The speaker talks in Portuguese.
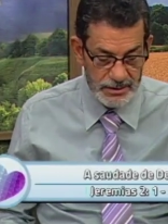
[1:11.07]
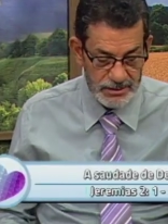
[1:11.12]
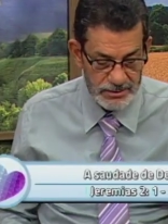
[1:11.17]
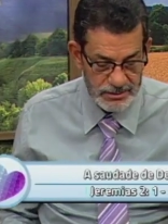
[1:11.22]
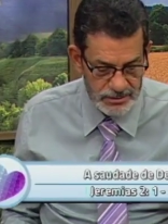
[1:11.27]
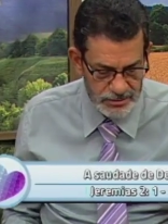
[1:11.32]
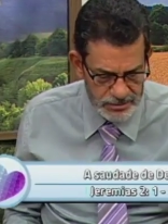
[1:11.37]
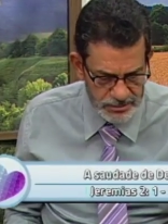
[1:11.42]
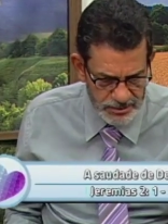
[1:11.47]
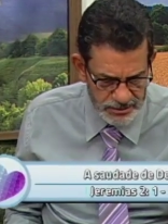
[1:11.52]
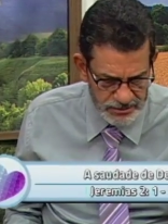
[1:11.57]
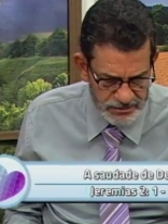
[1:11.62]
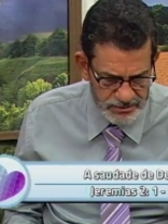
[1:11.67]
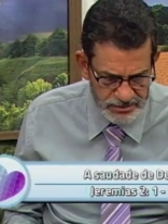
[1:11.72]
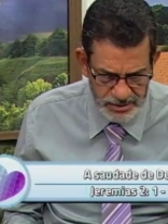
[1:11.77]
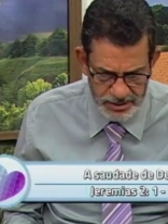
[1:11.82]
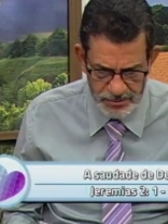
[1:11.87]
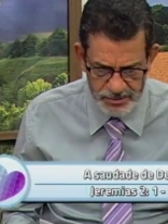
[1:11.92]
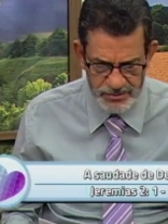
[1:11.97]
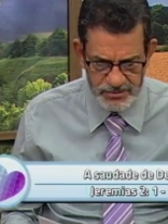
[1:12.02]
Então nós
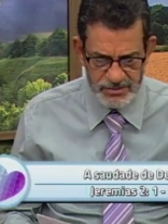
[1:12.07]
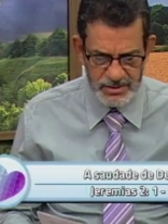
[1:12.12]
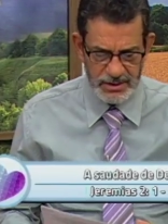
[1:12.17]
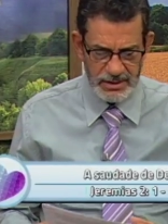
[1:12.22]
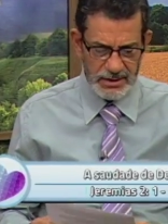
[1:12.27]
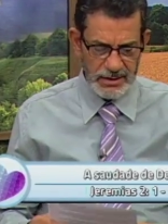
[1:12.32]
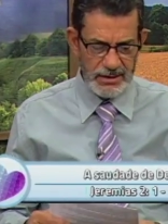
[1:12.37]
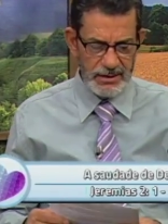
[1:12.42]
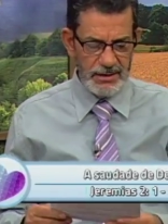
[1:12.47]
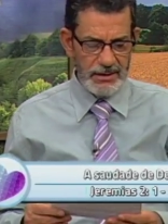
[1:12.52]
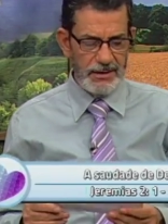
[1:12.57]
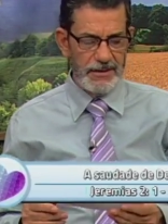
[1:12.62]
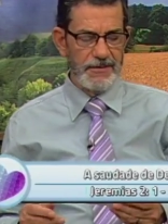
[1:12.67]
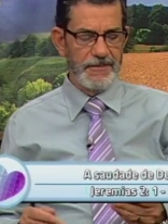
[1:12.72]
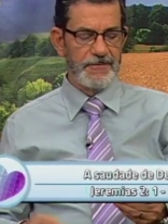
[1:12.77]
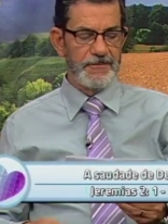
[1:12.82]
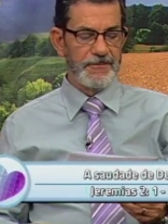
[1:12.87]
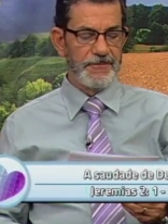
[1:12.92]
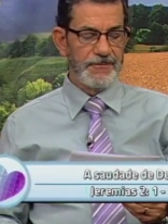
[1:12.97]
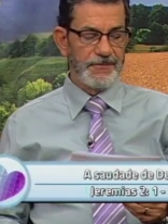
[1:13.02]
temos aqui,
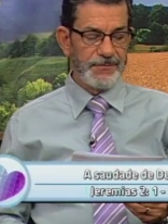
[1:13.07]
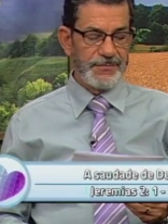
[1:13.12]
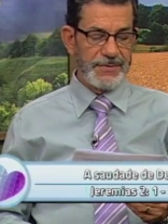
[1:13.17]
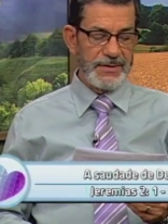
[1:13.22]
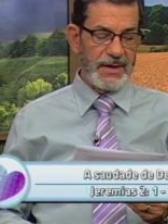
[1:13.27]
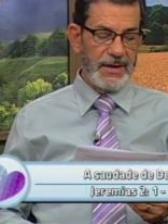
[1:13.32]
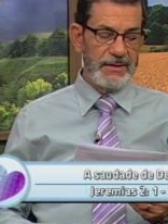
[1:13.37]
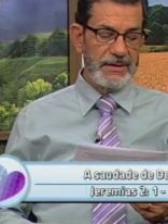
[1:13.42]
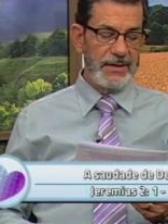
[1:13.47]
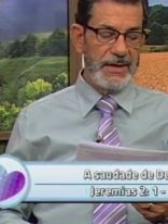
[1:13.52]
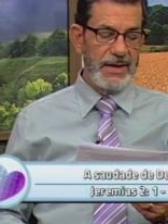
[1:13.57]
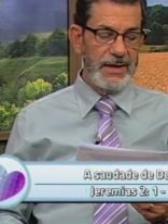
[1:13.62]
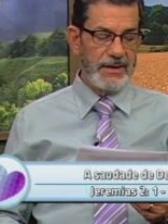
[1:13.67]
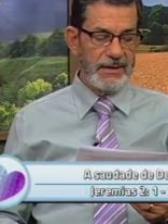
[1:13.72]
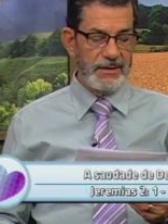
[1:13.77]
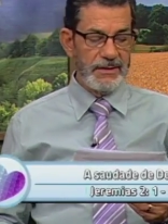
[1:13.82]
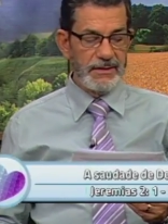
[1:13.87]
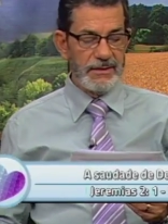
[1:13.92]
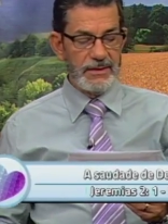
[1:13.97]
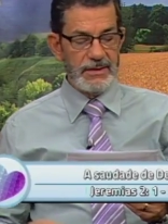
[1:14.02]
né,
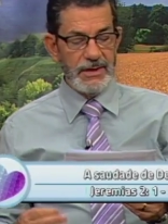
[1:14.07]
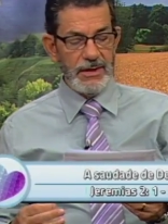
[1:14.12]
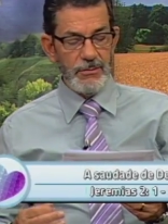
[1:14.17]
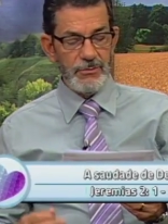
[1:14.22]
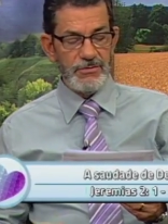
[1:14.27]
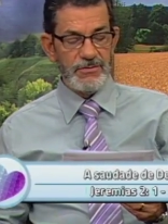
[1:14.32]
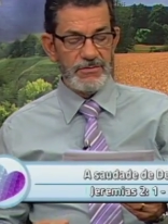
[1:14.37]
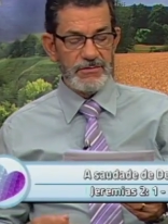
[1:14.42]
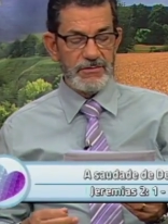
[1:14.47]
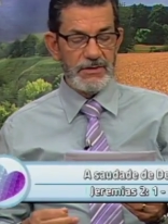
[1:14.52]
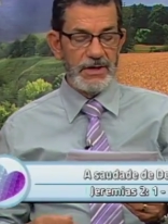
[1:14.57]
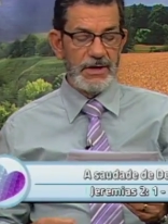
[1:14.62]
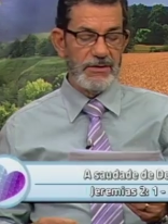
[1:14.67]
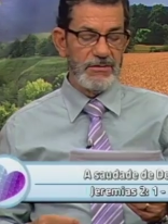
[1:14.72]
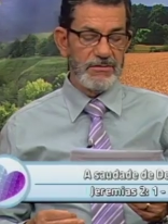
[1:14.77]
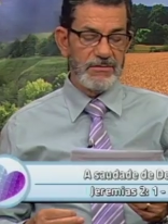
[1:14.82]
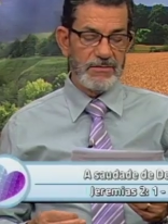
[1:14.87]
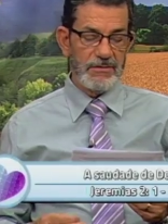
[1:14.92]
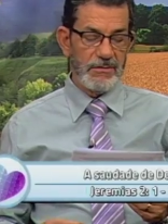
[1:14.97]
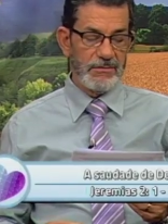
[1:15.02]
Deus
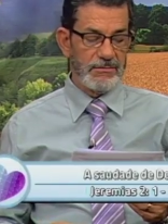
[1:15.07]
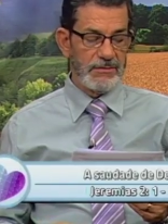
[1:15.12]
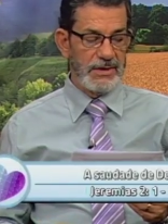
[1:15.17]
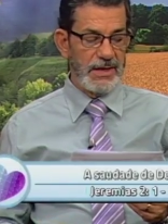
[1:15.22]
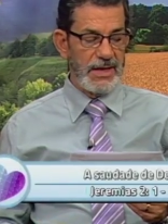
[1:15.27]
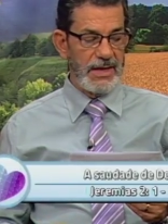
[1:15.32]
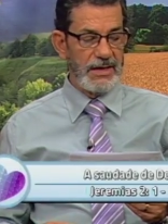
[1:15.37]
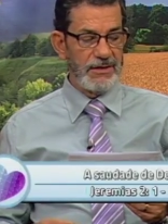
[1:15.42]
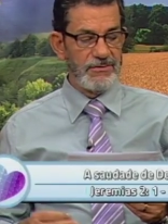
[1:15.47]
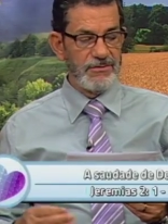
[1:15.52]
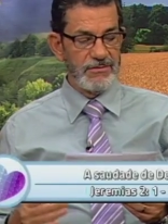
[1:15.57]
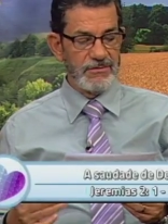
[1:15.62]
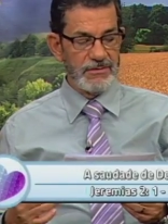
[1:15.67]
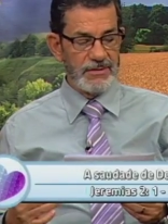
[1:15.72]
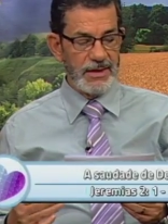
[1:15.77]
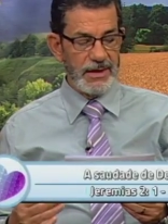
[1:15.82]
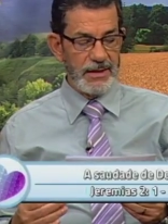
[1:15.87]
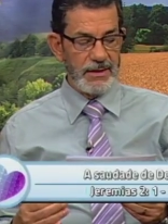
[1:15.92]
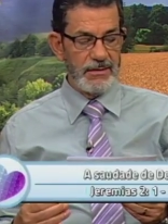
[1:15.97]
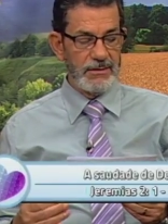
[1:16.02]
sente saudades,
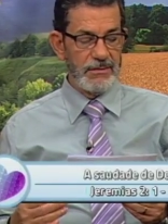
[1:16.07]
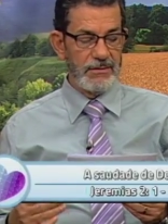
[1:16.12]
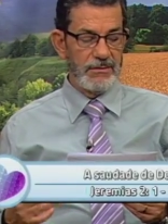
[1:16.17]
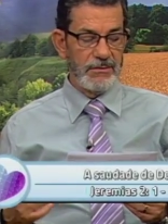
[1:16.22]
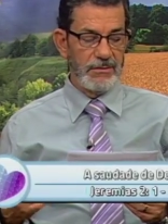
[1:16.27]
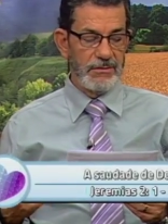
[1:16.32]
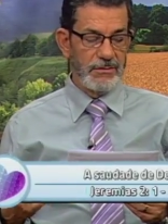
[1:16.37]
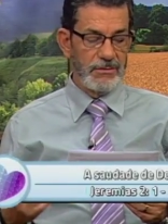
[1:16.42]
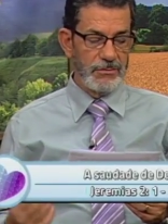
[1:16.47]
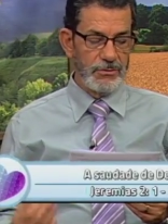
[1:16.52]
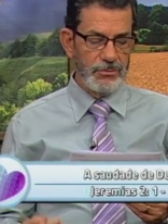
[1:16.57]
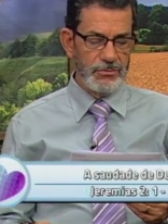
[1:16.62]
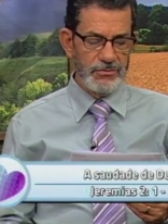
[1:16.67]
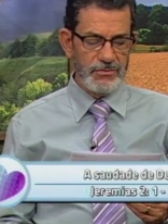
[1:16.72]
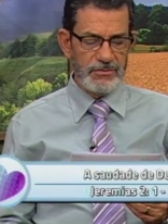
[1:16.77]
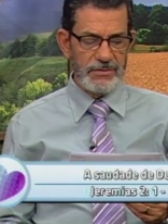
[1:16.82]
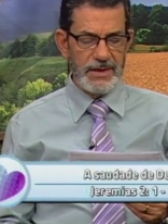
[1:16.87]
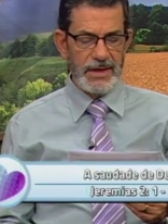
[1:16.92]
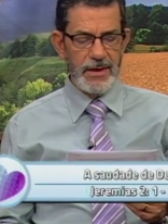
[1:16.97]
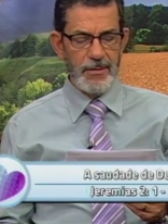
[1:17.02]
né, dos
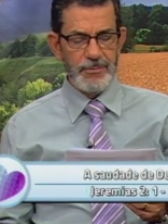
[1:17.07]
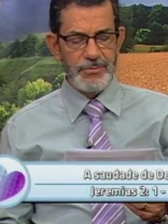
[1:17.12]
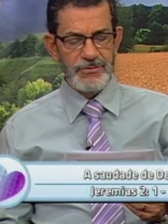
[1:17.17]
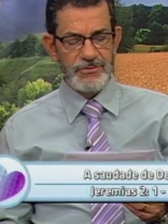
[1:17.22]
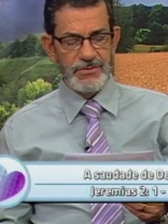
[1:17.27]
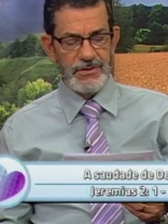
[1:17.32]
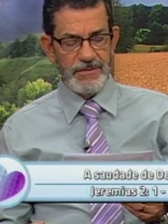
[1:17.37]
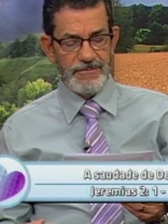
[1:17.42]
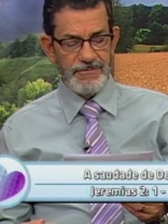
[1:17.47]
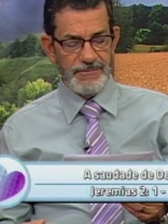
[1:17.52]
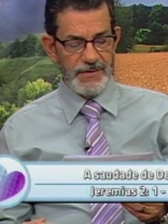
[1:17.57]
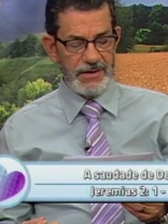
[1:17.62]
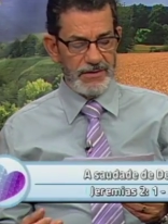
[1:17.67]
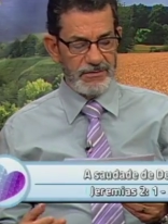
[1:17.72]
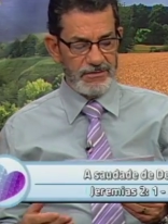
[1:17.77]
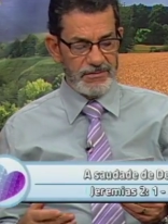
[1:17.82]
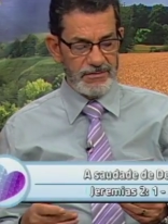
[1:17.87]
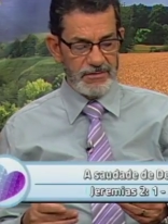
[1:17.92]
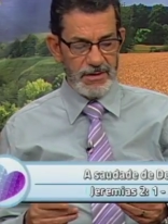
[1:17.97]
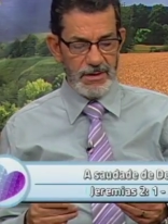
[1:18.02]
tempos de
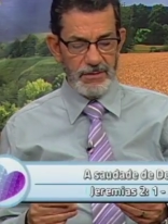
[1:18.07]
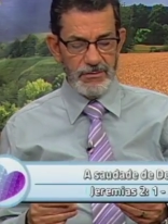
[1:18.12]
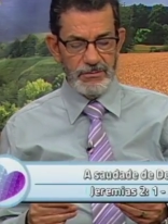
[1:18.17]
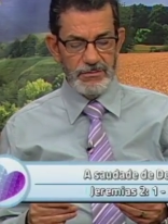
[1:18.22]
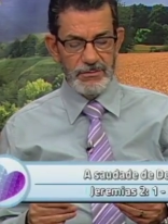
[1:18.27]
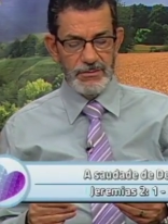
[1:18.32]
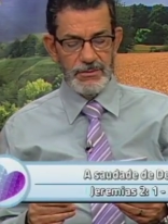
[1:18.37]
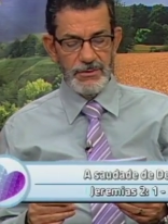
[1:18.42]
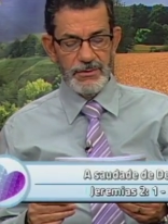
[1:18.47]
afeição